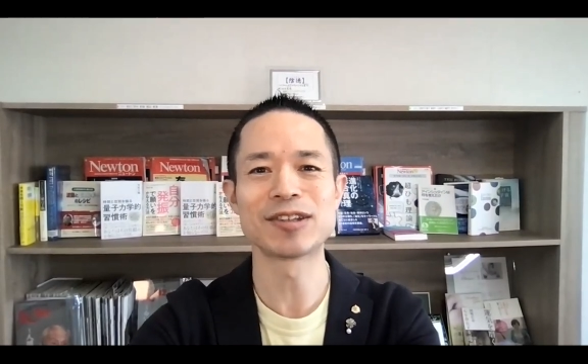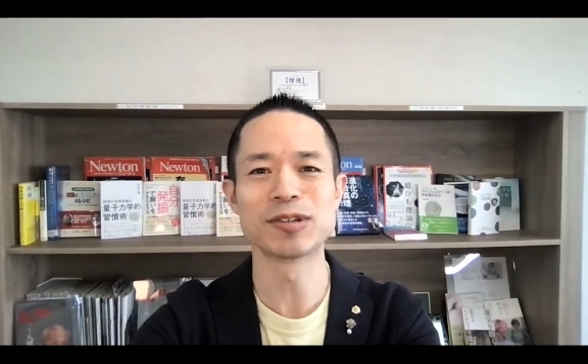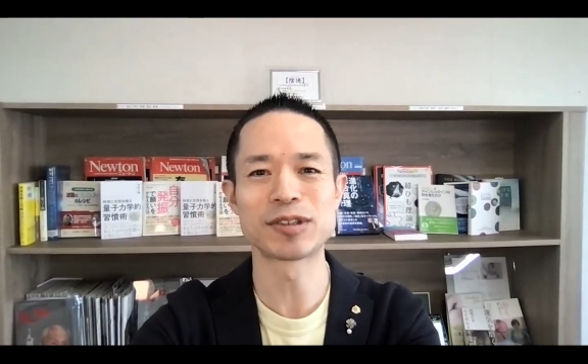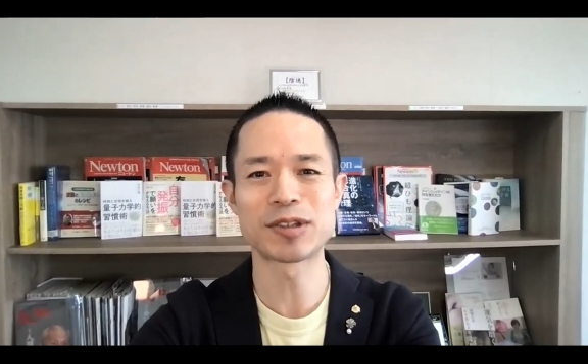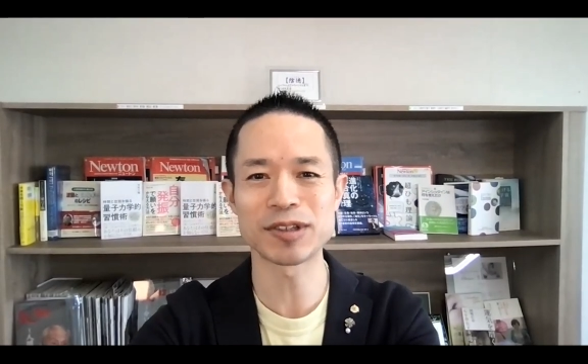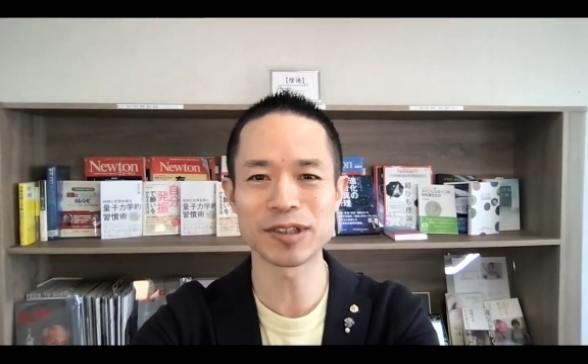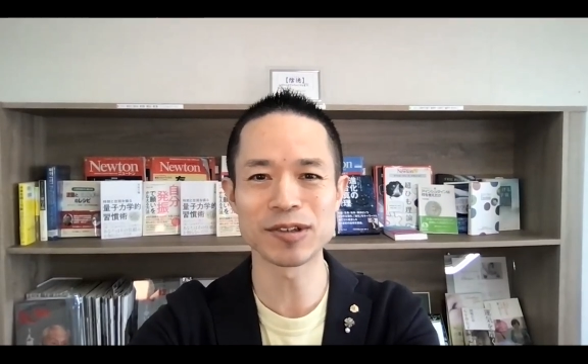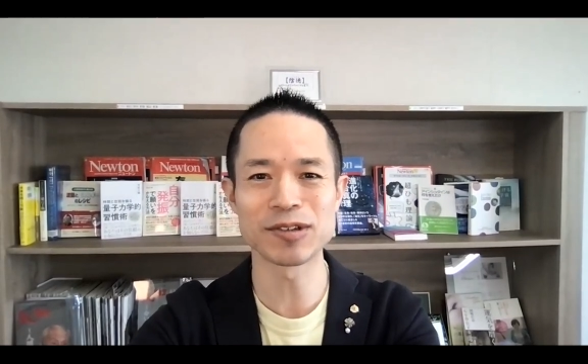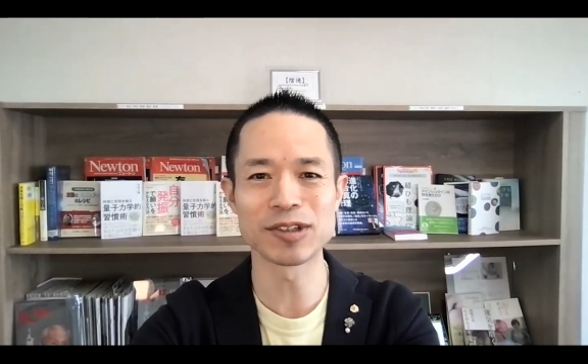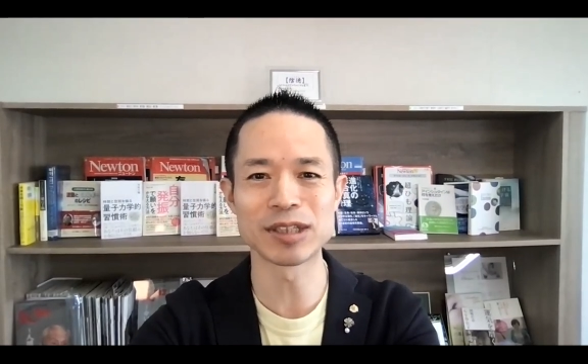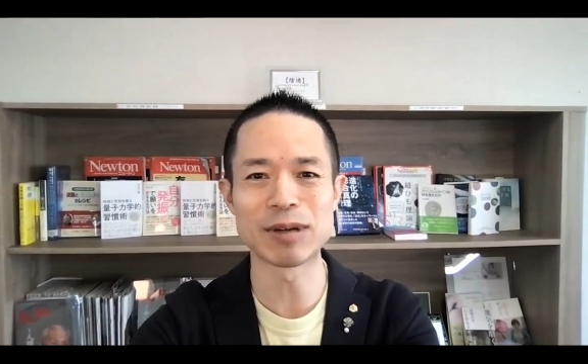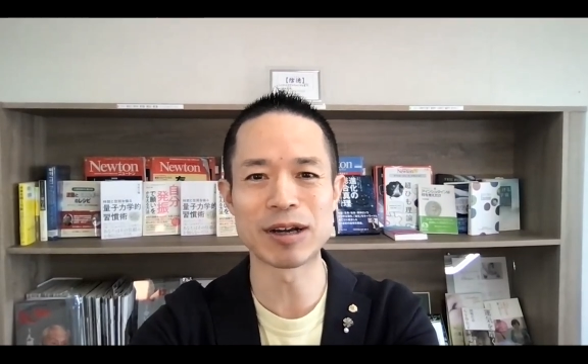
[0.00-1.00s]
とっておきの
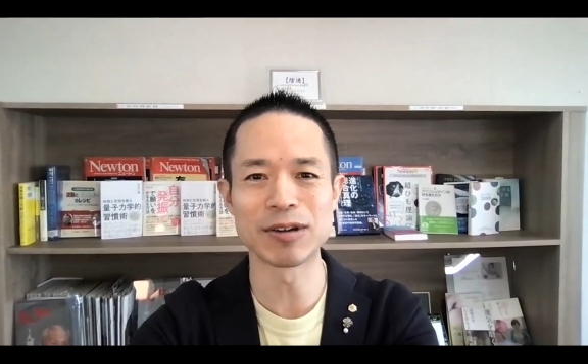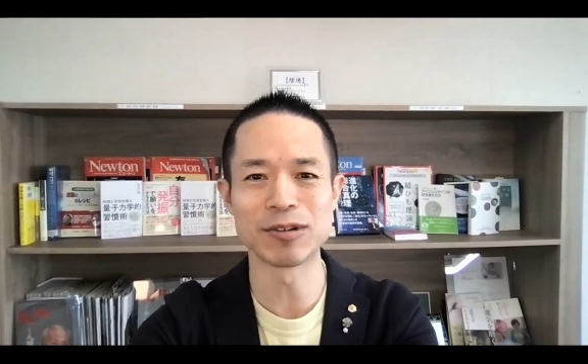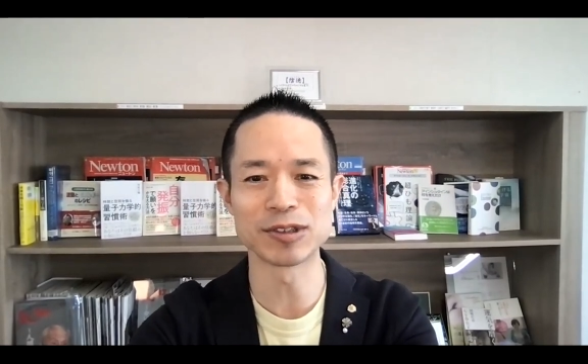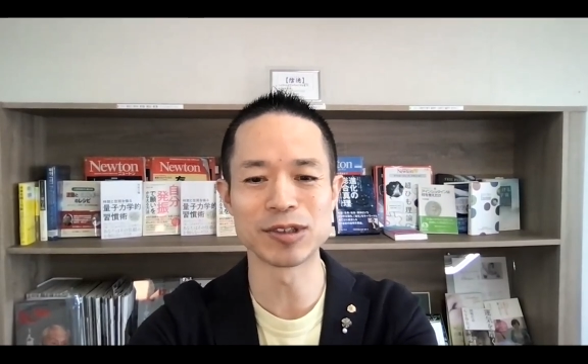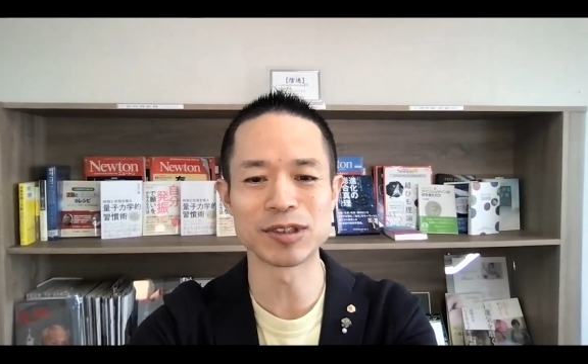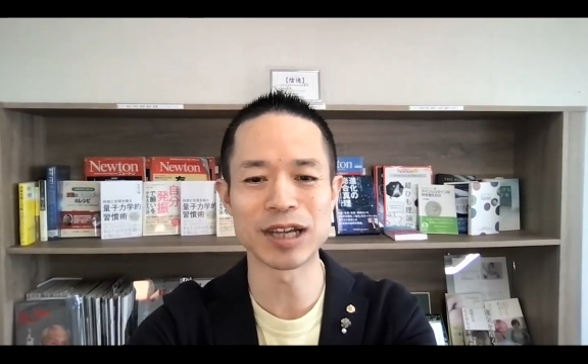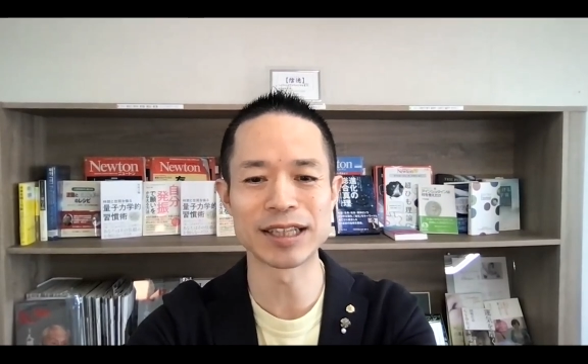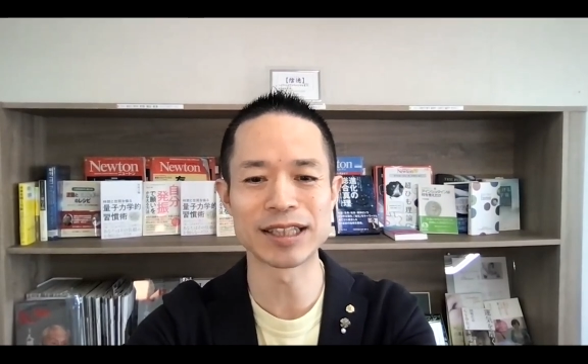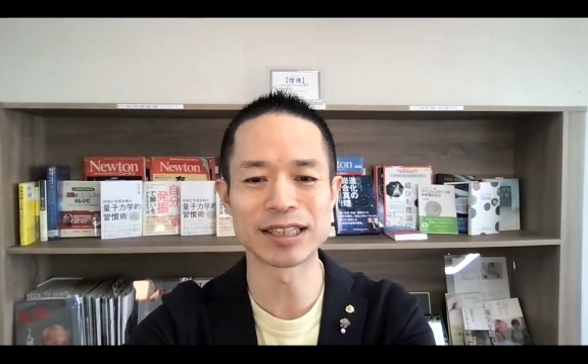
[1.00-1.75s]
言葉をご紹介い